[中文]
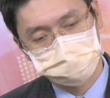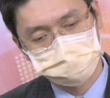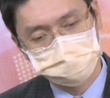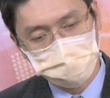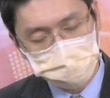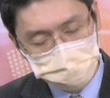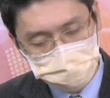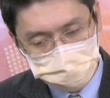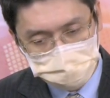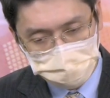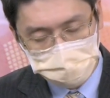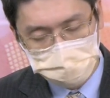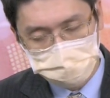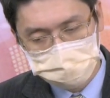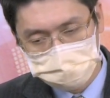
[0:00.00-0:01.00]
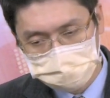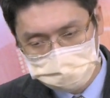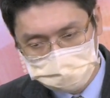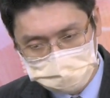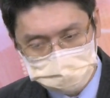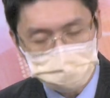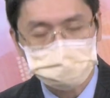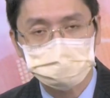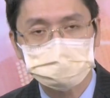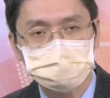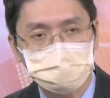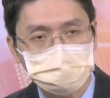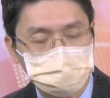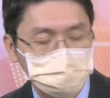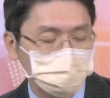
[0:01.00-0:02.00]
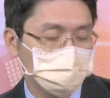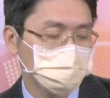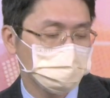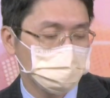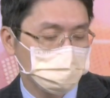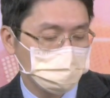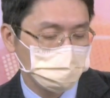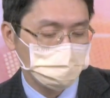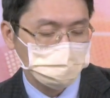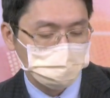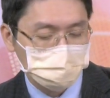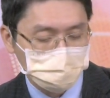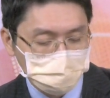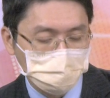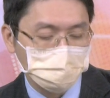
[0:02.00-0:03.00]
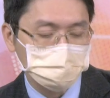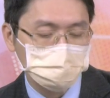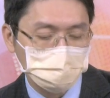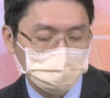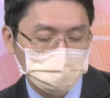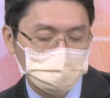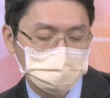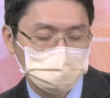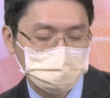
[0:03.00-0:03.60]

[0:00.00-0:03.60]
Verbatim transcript: 赚了一档，再赚下一档，一档一档来。